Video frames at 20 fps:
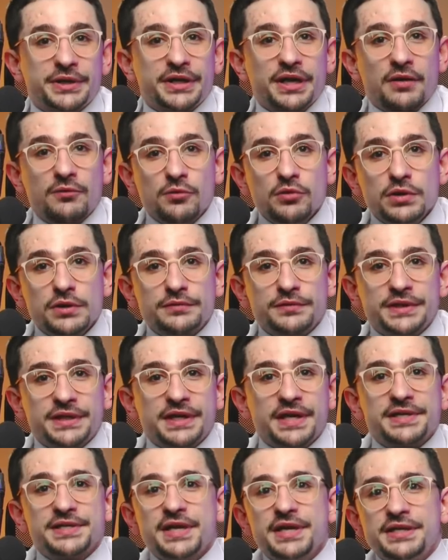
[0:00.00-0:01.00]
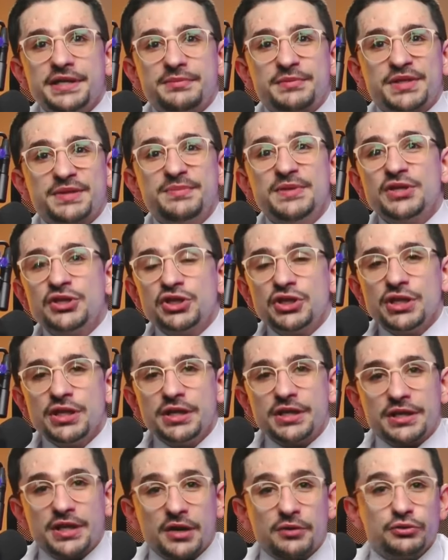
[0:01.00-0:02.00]
приговоров наказанием
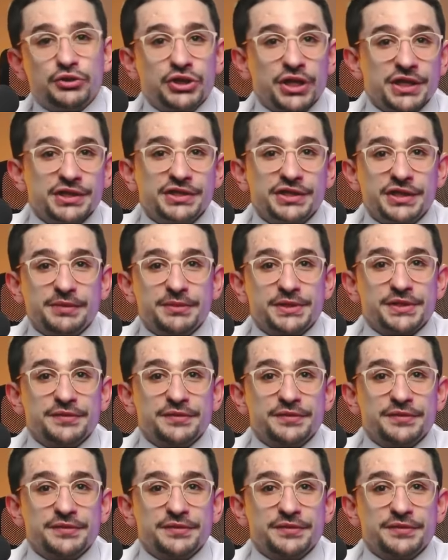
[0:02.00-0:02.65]
смягчили, как участникам